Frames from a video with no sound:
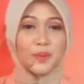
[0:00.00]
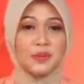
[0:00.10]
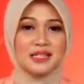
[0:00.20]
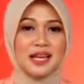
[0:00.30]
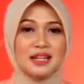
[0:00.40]

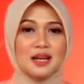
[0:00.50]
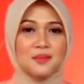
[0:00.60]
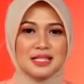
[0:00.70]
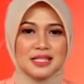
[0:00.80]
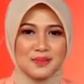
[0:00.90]
pemirsa Anda
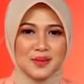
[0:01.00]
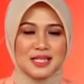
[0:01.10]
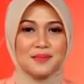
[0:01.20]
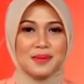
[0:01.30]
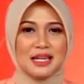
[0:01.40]
masih
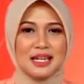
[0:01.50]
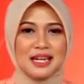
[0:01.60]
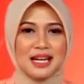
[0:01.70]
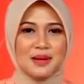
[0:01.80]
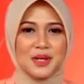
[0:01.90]
bersama
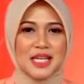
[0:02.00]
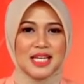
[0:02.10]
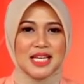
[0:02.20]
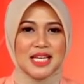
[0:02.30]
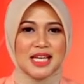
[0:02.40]
dengan kami.
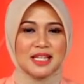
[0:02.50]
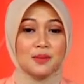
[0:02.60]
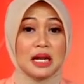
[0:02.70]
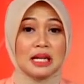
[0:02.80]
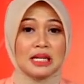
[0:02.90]
Kita
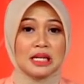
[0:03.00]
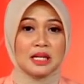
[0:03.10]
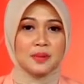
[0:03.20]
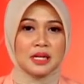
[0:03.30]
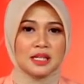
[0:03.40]
beralih
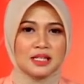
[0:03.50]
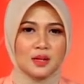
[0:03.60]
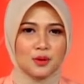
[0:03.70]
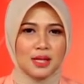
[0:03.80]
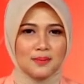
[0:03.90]
ke berita
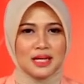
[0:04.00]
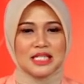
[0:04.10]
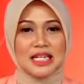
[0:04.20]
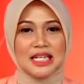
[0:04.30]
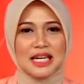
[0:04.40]
seputar
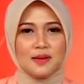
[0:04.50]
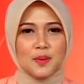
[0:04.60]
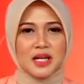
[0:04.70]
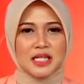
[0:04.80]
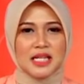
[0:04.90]
mancanegara
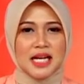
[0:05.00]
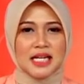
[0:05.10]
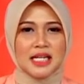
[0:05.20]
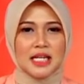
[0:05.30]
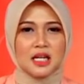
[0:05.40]
pemirsa.
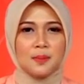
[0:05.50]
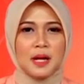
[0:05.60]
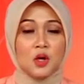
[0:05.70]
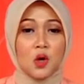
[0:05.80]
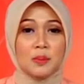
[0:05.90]

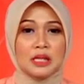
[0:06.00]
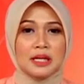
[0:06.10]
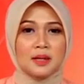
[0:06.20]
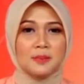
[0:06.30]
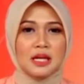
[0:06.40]
Kepala Komite
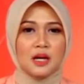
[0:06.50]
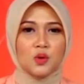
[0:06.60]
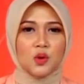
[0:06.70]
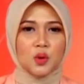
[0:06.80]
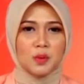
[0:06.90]
Ilmiah
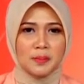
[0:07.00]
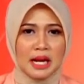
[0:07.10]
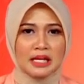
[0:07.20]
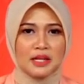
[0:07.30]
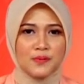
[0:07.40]
untuk
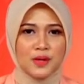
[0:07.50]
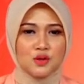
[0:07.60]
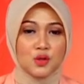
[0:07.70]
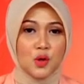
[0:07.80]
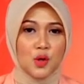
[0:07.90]
Memerangi
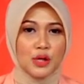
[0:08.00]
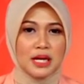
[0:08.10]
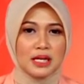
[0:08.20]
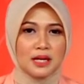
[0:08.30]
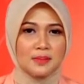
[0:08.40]
Virus
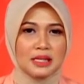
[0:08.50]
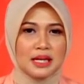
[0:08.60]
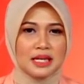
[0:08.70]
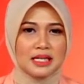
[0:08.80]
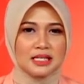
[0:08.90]
Corona
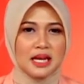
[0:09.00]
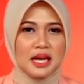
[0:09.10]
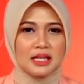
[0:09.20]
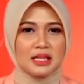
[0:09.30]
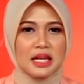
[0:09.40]
Kementerian
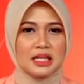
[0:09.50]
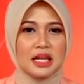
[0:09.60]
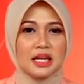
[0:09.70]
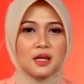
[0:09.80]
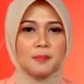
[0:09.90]
Kesehatan
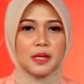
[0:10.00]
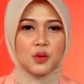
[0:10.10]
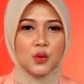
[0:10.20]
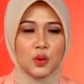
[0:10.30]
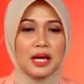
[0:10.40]
dan
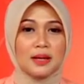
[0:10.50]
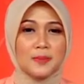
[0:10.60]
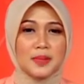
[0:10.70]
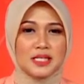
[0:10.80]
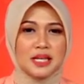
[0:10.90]
Kependudukan
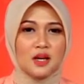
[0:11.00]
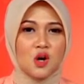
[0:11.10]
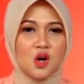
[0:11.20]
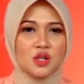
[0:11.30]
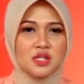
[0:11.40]
Mesir,
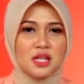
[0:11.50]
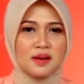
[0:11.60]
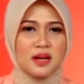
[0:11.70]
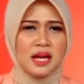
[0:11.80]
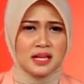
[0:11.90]

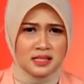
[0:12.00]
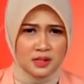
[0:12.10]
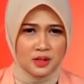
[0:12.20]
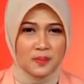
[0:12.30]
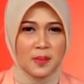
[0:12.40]
Hosan
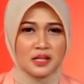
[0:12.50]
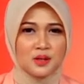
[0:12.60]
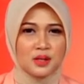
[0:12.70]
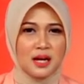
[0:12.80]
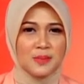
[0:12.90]
Hes,
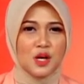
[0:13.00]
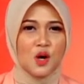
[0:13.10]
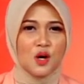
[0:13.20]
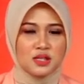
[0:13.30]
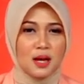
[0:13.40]
maksud kami
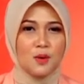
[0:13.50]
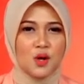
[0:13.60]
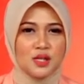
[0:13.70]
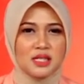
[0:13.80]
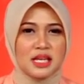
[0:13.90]
Hosam
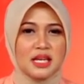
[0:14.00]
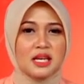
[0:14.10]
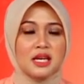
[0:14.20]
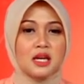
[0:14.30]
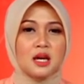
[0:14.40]
Hosni,
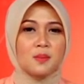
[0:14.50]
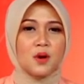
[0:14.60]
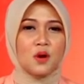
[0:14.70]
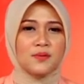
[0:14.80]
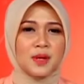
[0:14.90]

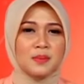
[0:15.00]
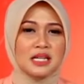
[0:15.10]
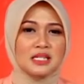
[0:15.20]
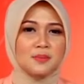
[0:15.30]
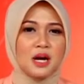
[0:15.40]

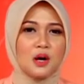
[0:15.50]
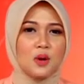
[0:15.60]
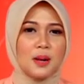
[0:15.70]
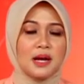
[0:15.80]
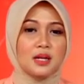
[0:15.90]
mengonfirmasi
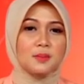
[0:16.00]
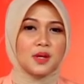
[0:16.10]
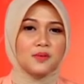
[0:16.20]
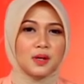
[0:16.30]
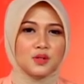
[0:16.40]
bahwa
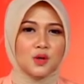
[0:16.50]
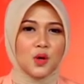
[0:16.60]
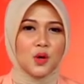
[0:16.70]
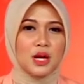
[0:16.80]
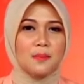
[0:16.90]
pandemi virus
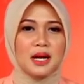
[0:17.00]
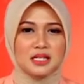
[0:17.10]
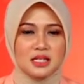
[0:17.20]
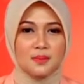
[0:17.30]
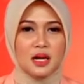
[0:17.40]
corona
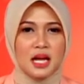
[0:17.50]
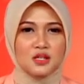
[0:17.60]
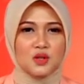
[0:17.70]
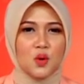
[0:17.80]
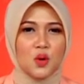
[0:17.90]
masih
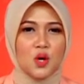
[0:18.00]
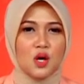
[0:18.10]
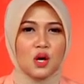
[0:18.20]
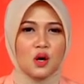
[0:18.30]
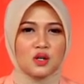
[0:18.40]
berlangsung.
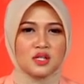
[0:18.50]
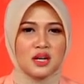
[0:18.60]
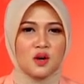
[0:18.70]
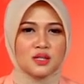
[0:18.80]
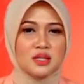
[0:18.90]

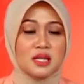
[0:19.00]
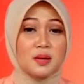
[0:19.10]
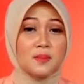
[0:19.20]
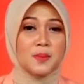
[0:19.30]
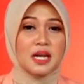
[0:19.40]
Hosan
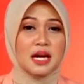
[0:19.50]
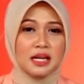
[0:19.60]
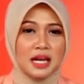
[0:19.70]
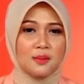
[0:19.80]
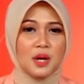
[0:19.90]
Hosni
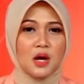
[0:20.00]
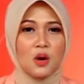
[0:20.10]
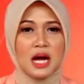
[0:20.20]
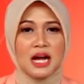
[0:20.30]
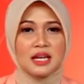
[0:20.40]
membenarkan
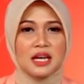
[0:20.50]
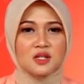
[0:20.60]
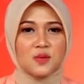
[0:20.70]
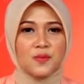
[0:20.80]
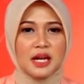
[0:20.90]
bahwa ada
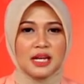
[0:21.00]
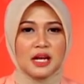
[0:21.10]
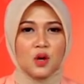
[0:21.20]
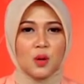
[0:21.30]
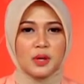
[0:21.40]

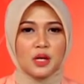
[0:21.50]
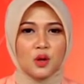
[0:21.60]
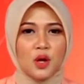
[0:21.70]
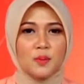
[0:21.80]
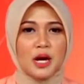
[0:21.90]
subvarian
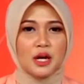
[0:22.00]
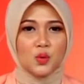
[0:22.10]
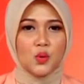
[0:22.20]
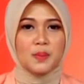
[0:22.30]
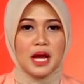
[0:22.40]
Omikron
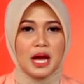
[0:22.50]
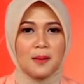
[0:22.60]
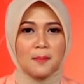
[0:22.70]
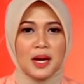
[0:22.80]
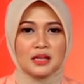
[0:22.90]
baru
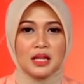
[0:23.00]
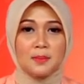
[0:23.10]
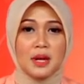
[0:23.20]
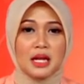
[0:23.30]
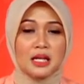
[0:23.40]
BA4
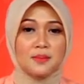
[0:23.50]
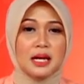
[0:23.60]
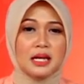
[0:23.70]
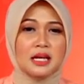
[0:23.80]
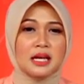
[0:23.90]
dan BA5
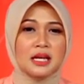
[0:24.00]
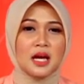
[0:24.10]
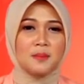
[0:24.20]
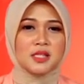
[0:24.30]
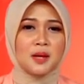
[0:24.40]

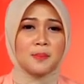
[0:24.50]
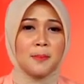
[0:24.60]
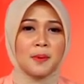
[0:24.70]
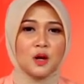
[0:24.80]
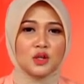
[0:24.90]
yang
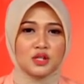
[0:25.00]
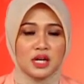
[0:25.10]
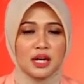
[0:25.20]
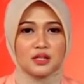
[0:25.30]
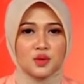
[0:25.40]
menyebabkan
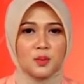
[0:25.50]
lonjakan